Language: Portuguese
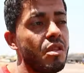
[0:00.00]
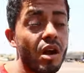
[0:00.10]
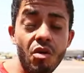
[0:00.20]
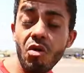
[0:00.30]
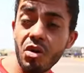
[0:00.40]
Na
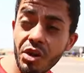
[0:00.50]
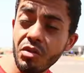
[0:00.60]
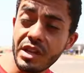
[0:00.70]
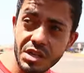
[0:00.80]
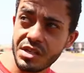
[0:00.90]
hora que eu coloquei o
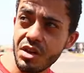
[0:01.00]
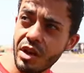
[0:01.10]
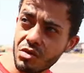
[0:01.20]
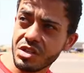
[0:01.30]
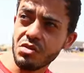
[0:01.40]
terceiro,
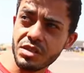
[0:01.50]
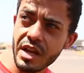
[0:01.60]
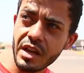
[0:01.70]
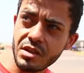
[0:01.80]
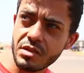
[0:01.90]
que é os 5
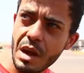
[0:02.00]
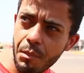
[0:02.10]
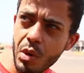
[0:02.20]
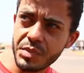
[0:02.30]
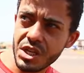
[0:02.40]
segredos da
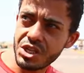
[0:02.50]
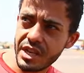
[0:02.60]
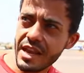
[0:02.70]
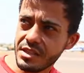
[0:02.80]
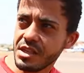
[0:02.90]
Pop
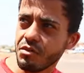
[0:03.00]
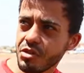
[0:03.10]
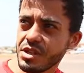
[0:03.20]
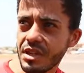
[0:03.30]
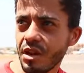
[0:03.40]
110i, uhum. que
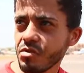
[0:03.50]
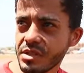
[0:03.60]
você ainda não